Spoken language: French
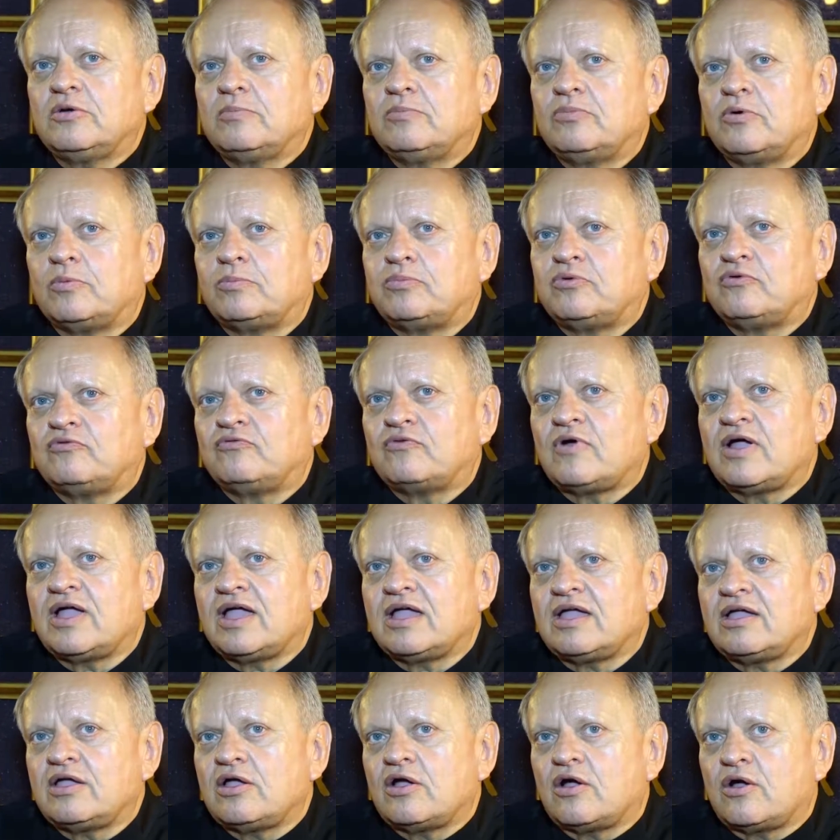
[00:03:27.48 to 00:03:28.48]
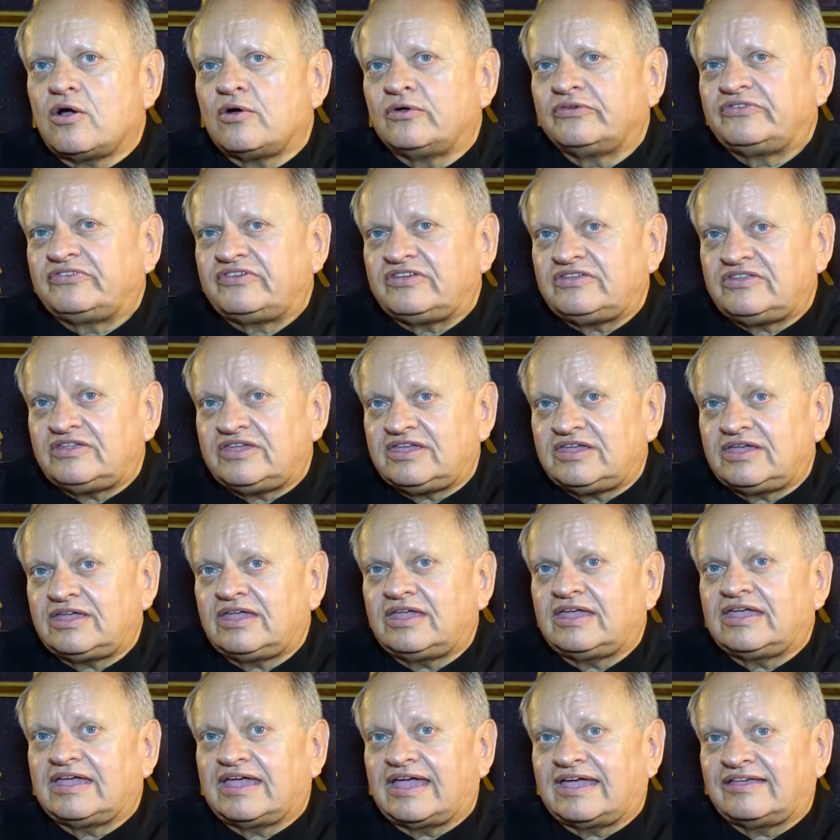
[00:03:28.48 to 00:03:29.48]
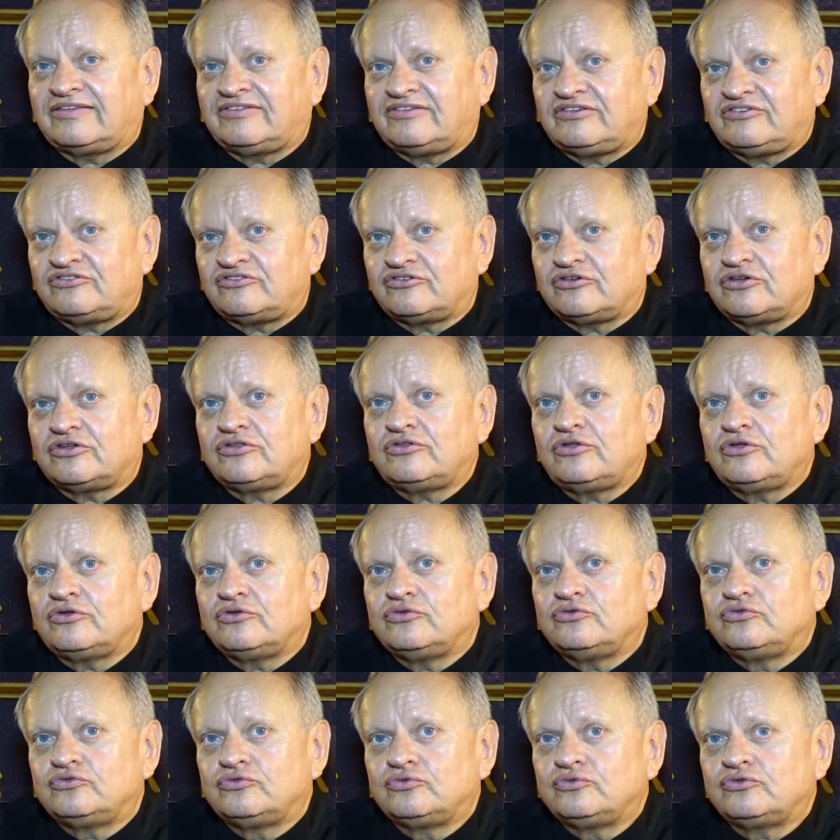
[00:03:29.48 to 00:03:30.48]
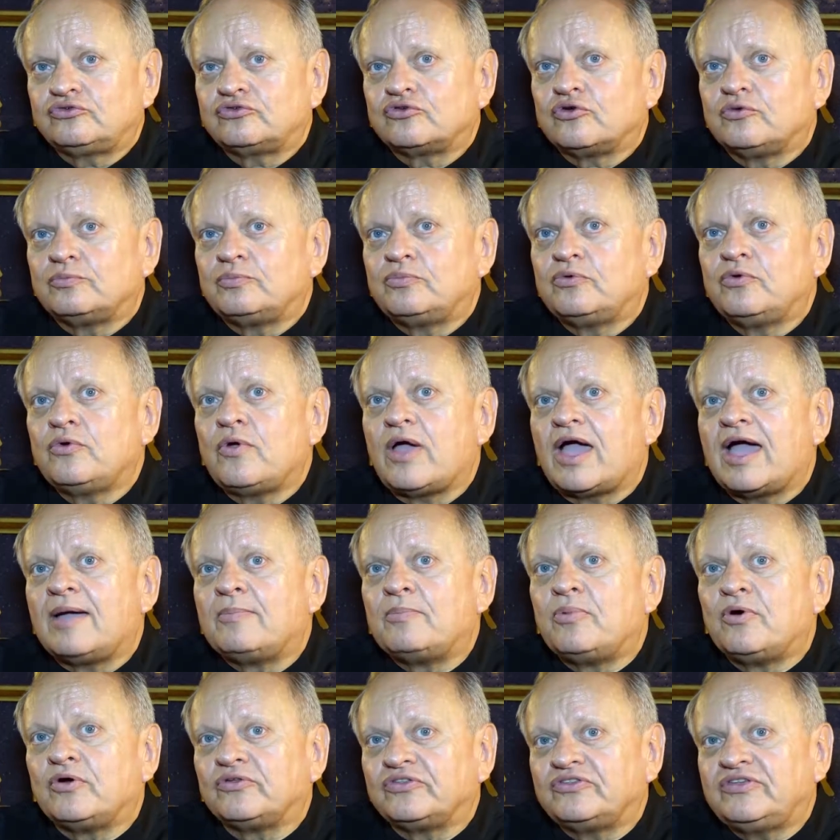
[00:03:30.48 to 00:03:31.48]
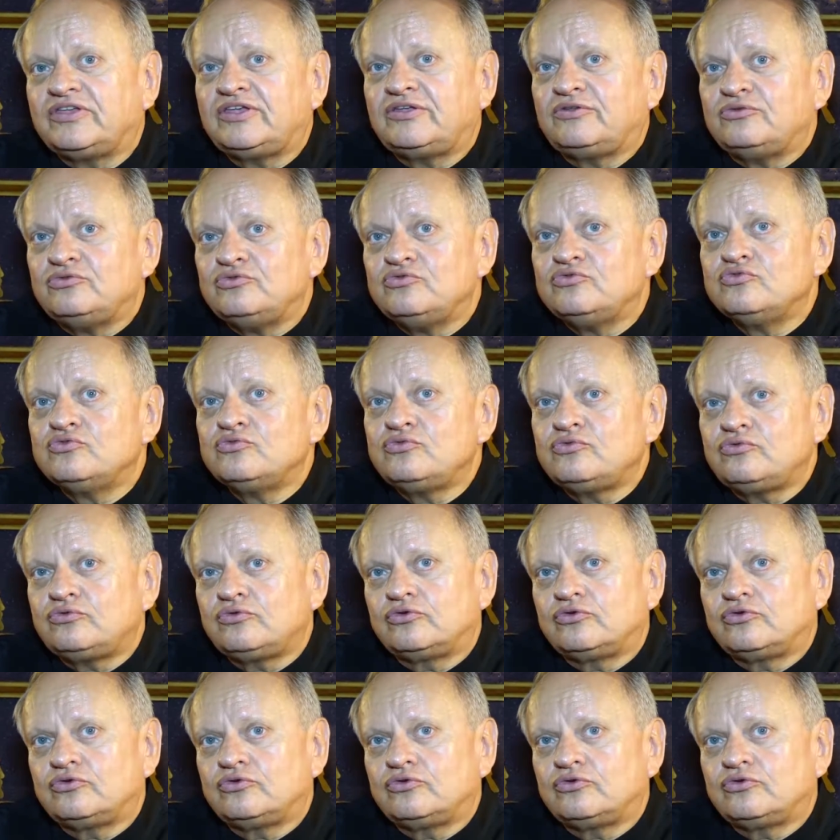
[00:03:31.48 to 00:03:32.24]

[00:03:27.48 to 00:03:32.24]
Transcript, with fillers: pour pouvoir enseigner à ces jeunes tout ce qu'on peut apporter, nous,